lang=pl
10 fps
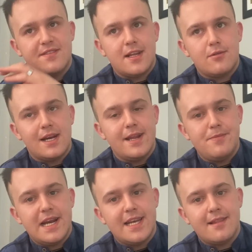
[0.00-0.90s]
że w naturalnej
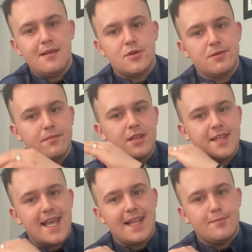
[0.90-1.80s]
pielęgnacji możemy
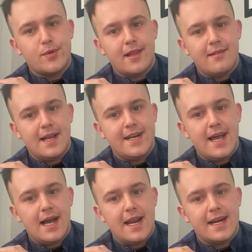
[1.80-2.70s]
mieć jeden
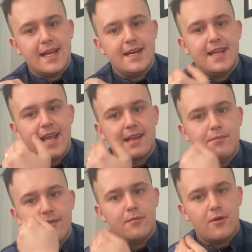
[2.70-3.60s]
potencjalny alergen,
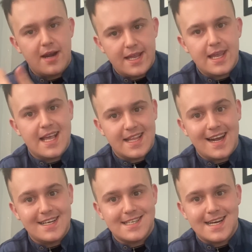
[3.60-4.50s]
jakim są olejki
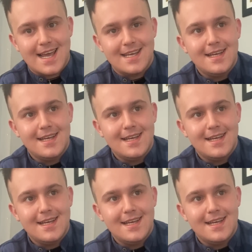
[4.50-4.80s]
eteryczne,